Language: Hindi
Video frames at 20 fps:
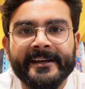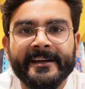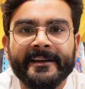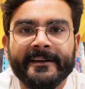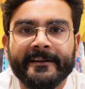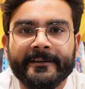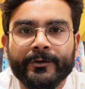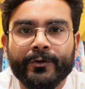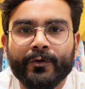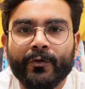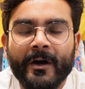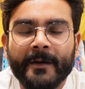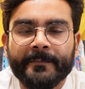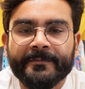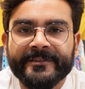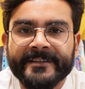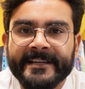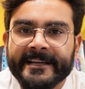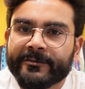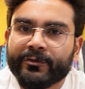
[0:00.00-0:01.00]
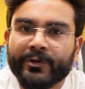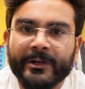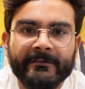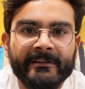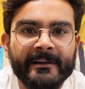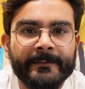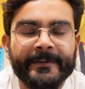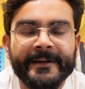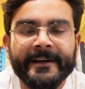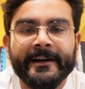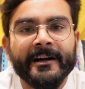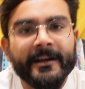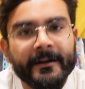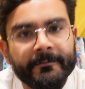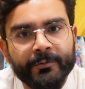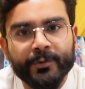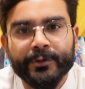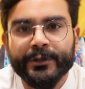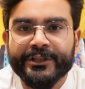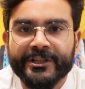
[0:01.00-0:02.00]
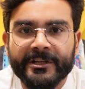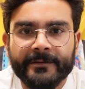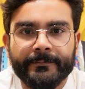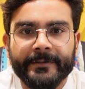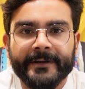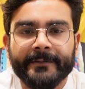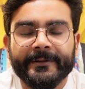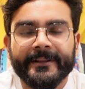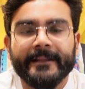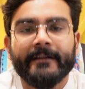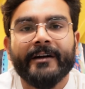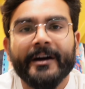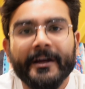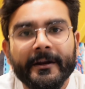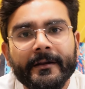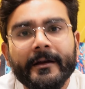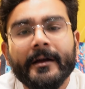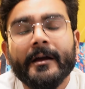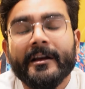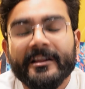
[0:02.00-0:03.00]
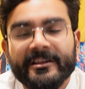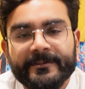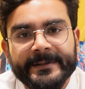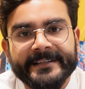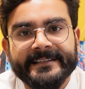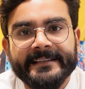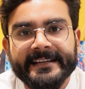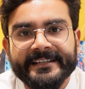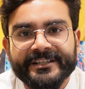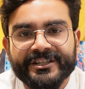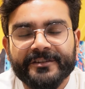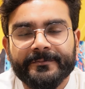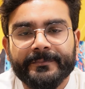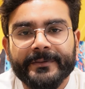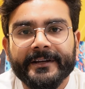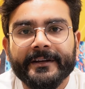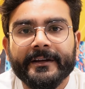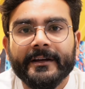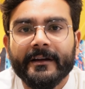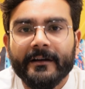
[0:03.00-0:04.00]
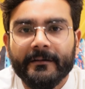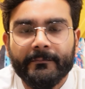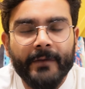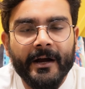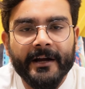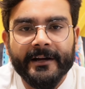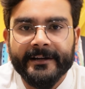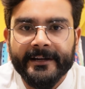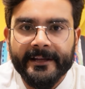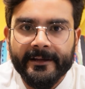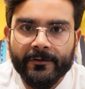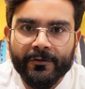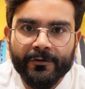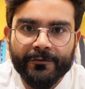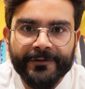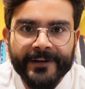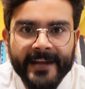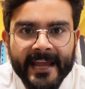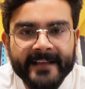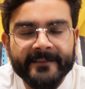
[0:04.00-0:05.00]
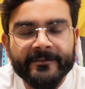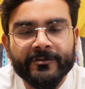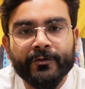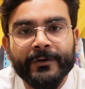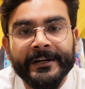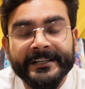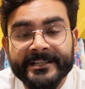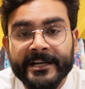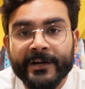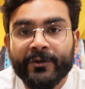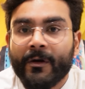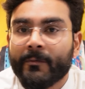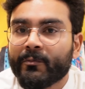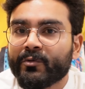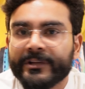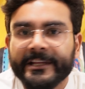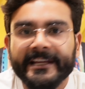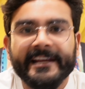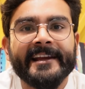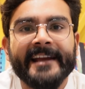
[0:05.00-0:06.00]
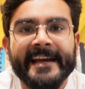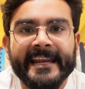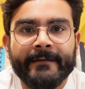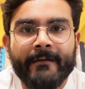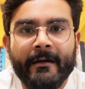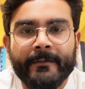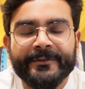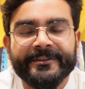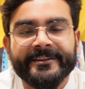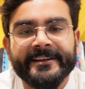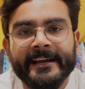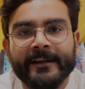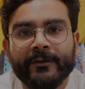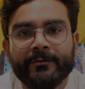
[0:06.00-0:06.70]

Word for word: के यू you नो know, आप सी लेवल पे हर पोजीशन पे मतलब हर स्पेशलाइजेशन पे मार्केटिंग हो फाइनेंस हो एच हो आपको देखेंगे एन एम एस के